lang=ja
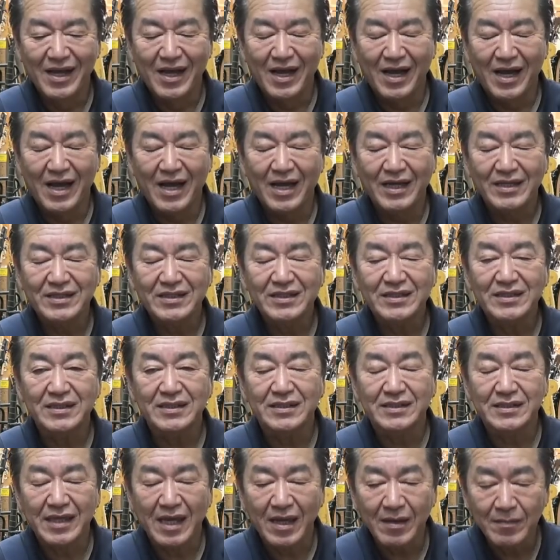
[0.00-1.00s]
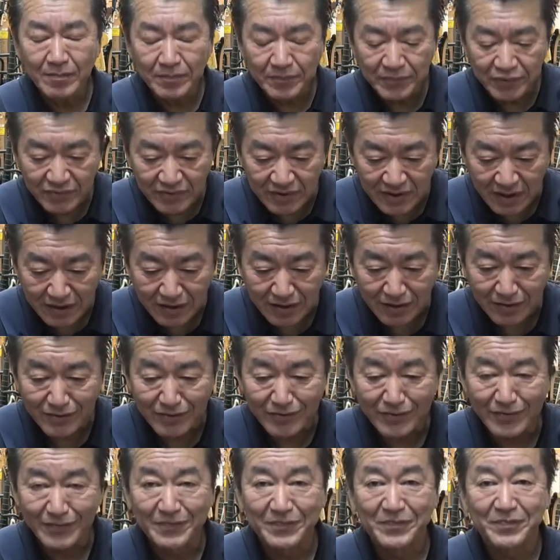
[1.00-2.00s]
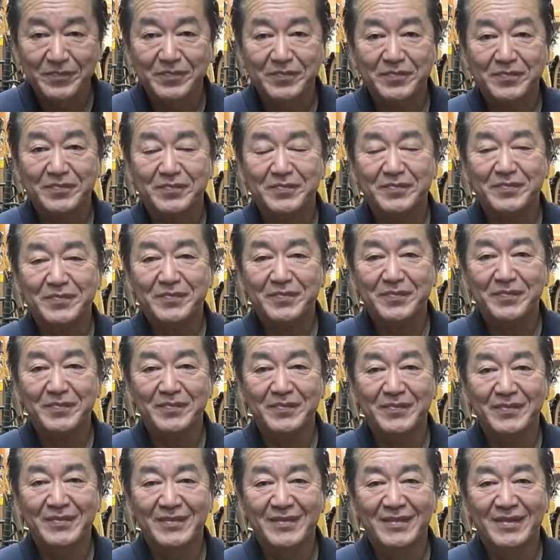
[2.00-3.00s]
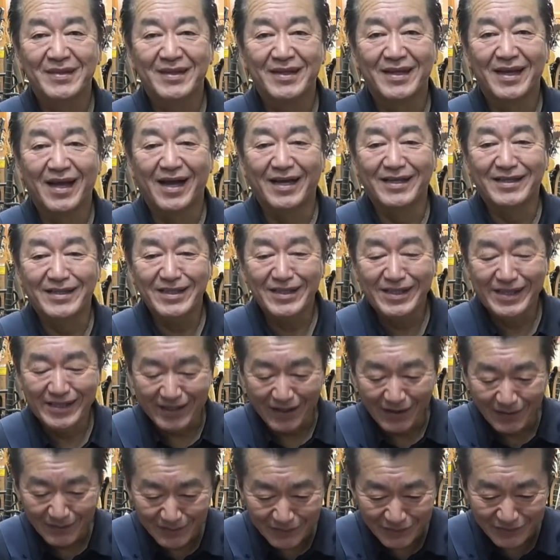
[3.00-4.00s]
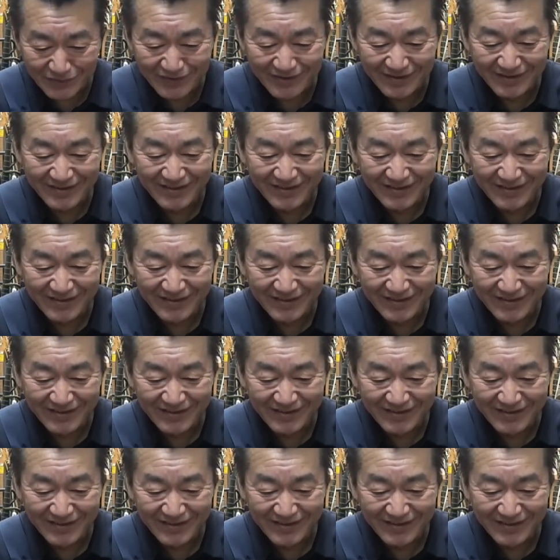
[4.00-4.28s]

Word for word: 8時3分だったんですよ8時3分